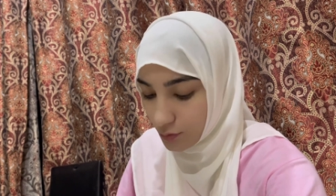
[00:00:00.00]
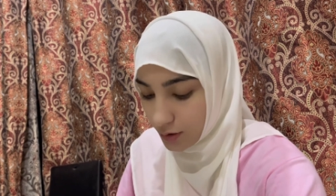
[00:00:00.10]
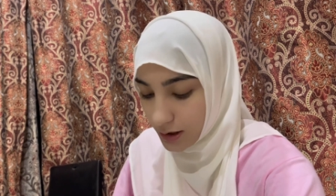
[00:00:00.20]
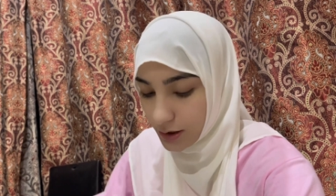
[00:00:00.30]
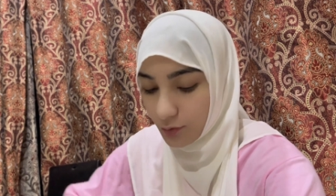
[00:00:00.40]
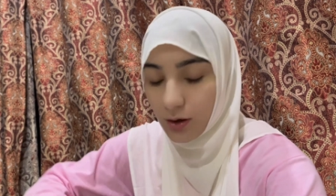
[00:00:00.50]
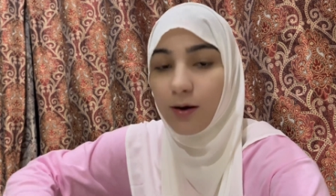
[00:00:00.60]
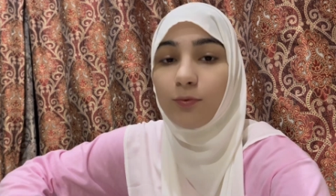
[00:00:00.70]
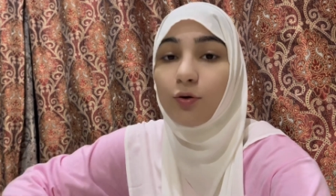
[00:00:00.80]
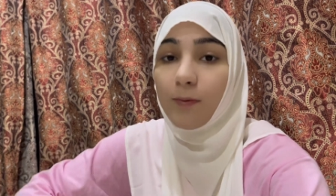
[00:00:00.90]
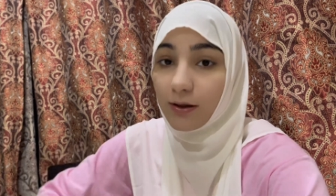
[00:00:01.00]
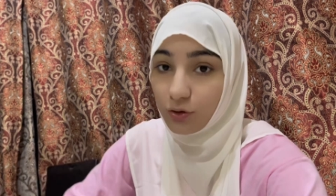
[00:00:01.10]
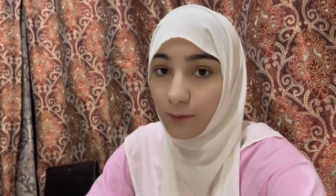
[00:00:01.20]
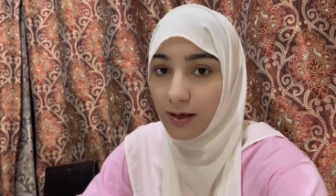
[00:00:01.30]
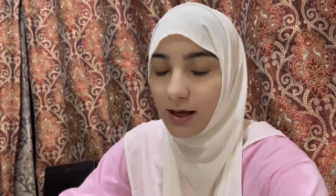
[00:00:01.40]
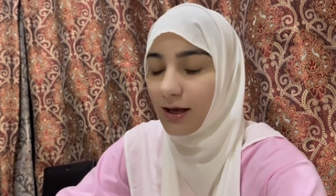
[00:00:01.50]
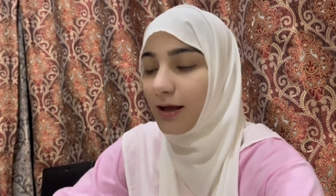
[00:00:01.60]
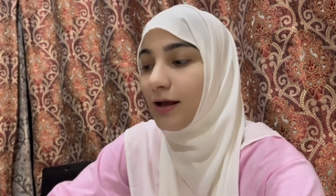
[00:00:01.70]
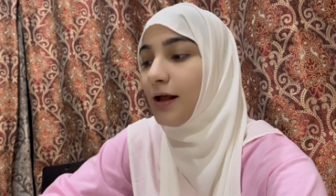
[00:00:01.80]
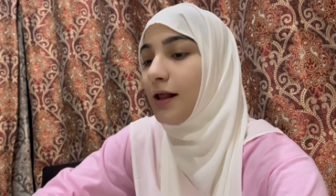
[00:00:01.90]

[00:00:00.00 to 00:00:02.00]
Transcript: भूल गई क्योंकि हम लोग बातों में लग गए